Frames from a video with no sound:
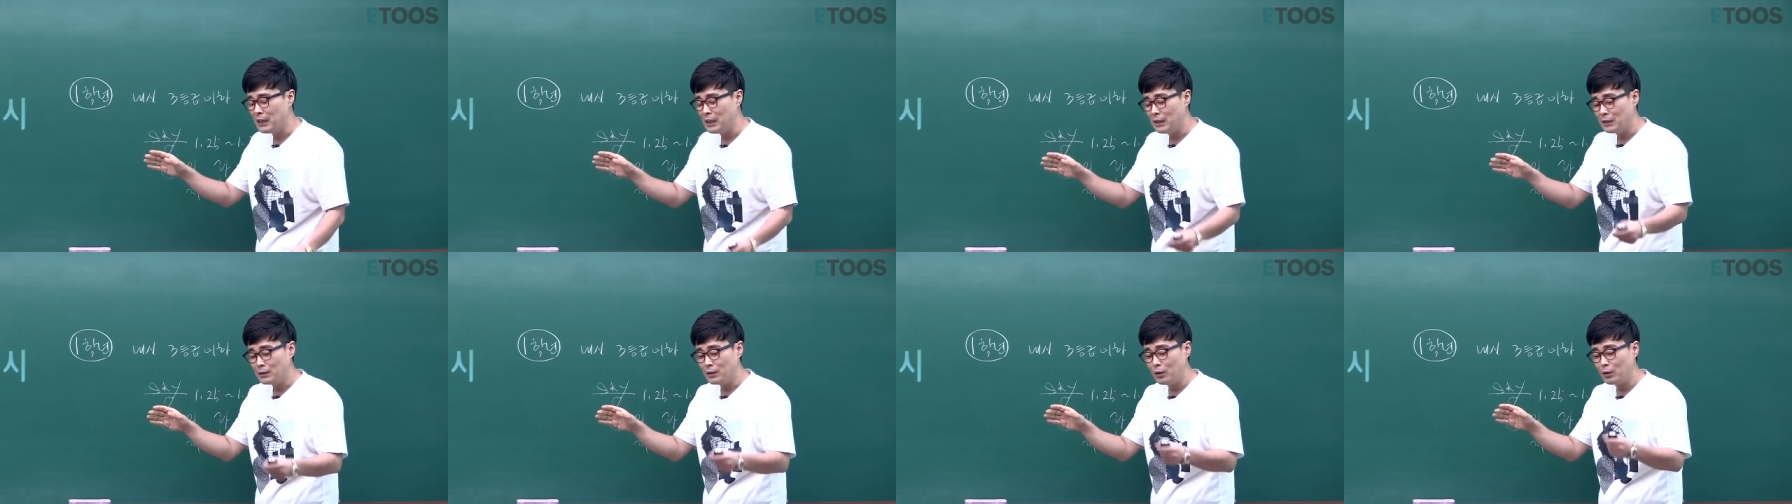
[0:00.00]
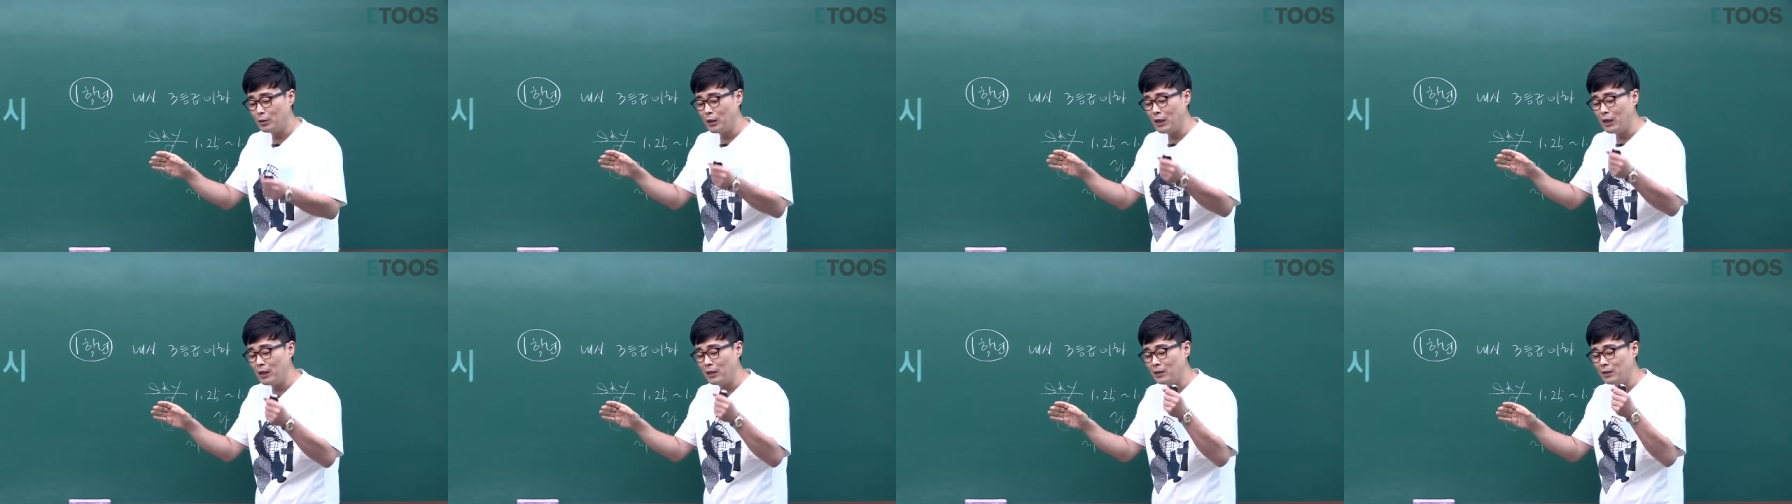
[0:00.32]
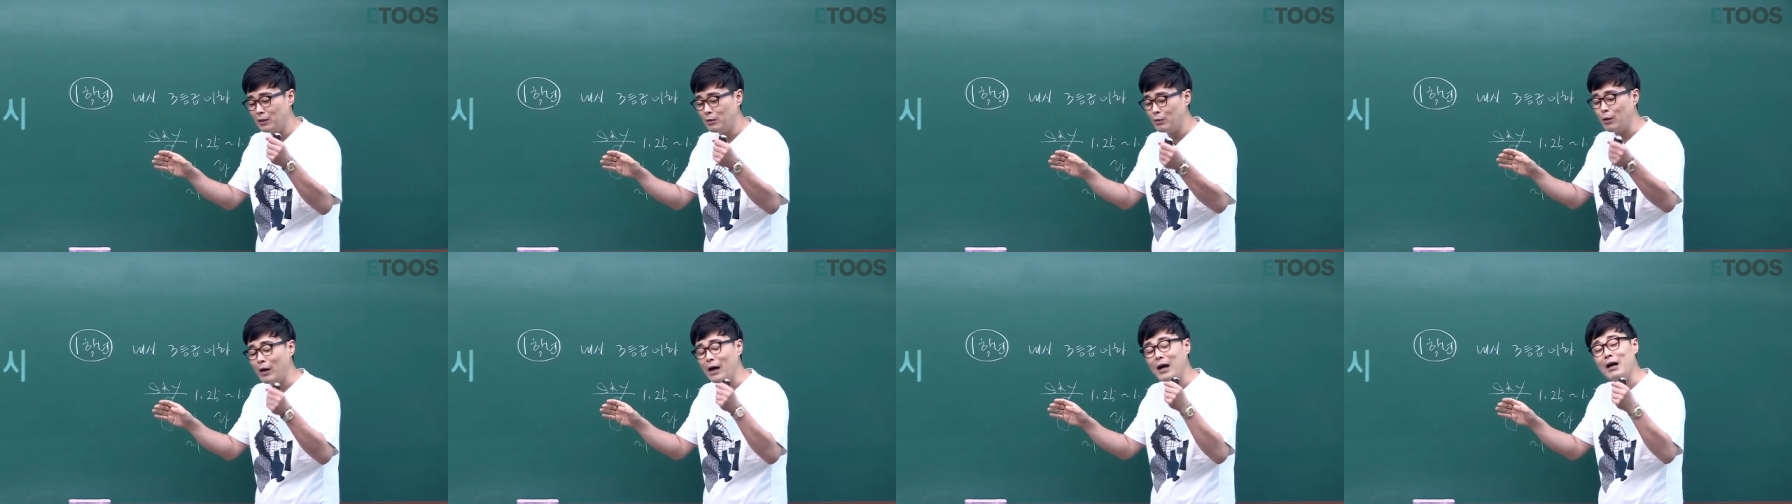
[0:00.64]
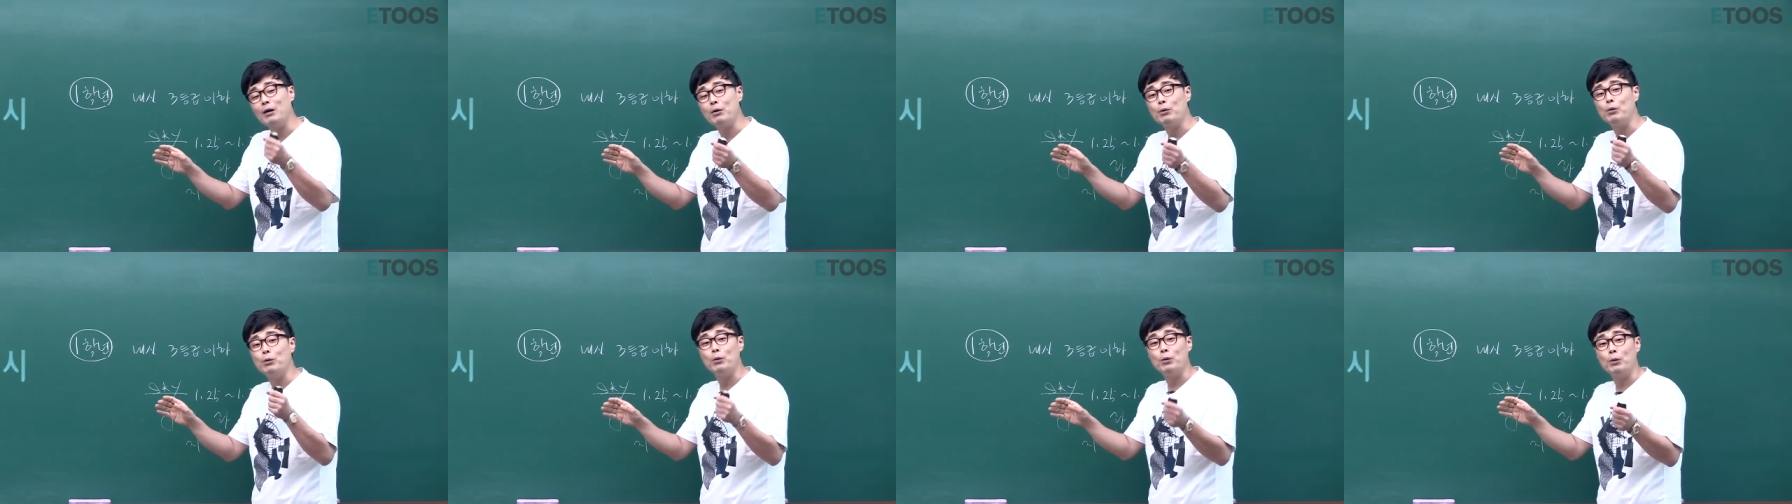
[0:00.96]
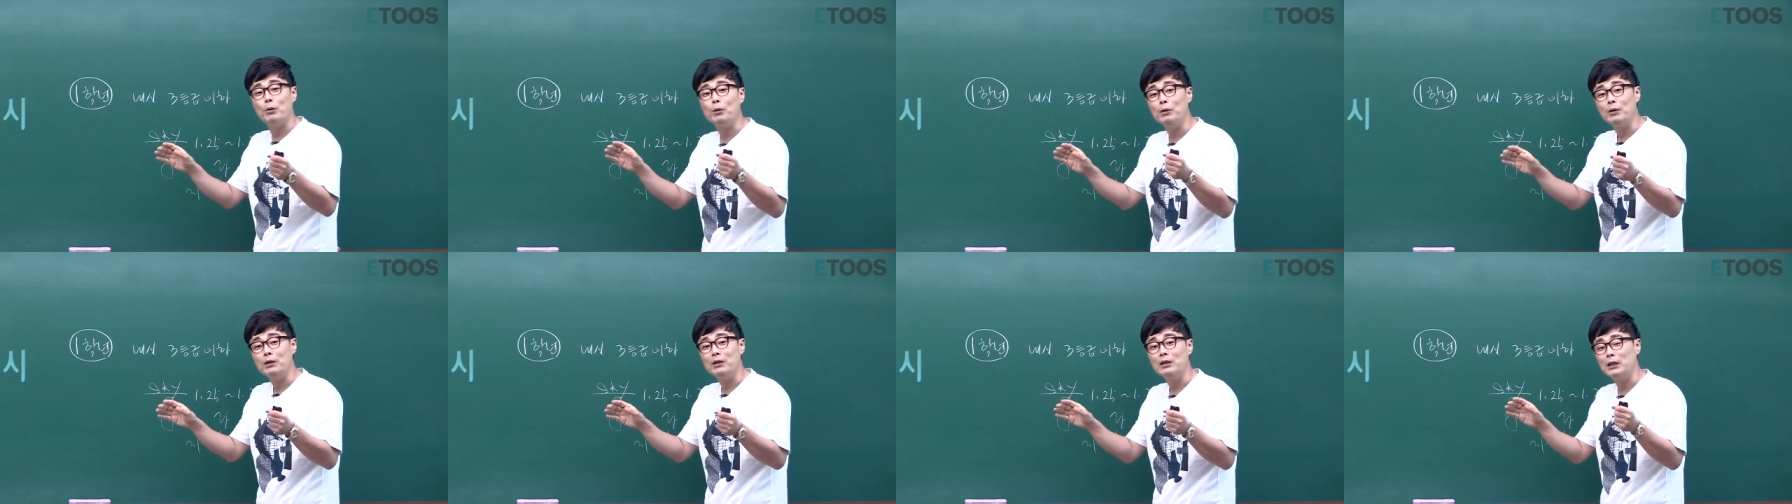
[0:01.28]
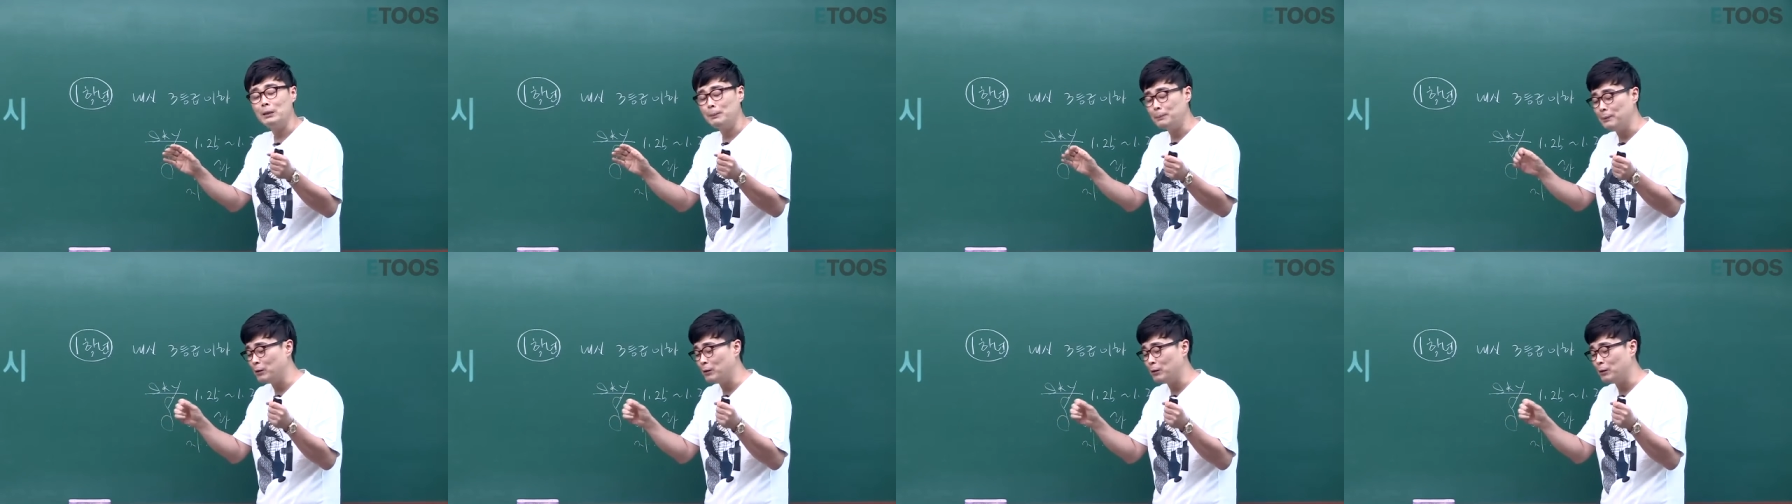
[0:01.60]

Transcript: 서울에 있는 과학고를